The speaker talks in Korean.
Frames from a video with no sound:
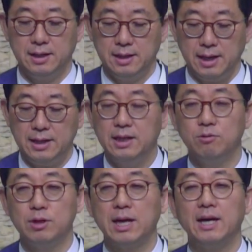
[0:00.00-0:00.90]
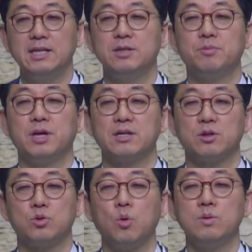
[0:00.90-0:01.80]
아니 우리가
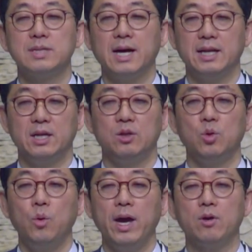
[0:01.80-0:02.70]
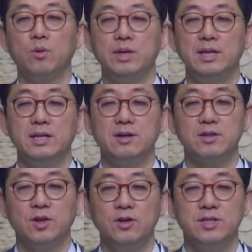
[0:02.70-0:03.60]
이집트에서 종살이 노예로 있는
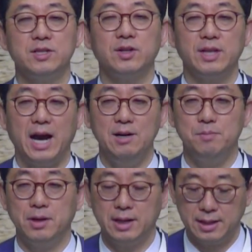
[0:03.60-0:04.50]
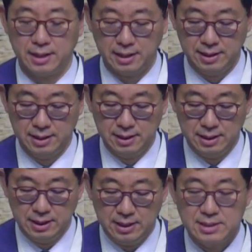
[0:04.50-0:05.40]
것이 훨씬 더 나을 뻔했다.
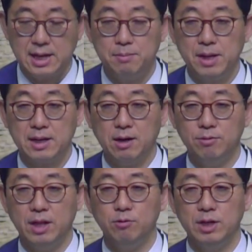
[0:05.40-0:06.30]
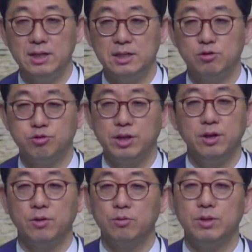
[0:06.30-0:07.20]
이 사막 가운데 우리를
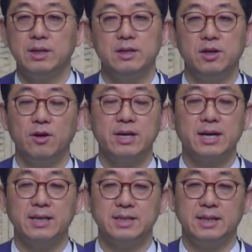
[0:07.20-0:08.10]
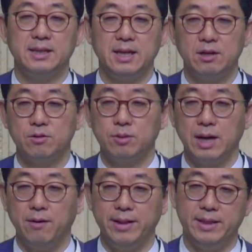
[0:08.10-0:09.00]
죽이려고 우리를 여기까지 데리고
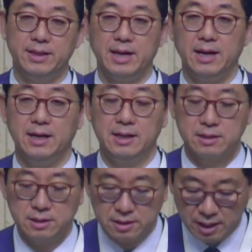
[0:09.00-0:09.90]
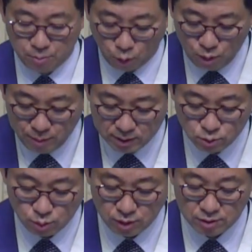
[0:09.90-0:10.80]
나왔느냐. 그들의 볼멘
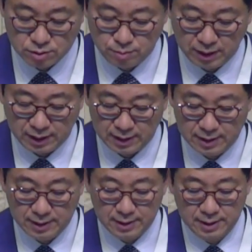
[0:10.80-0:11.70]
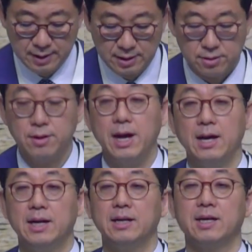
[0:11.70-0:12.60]
소리였습니다. 그러나
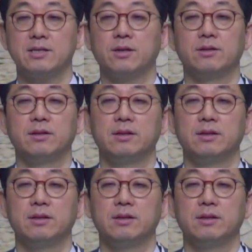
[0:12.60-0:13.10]
하나님께서는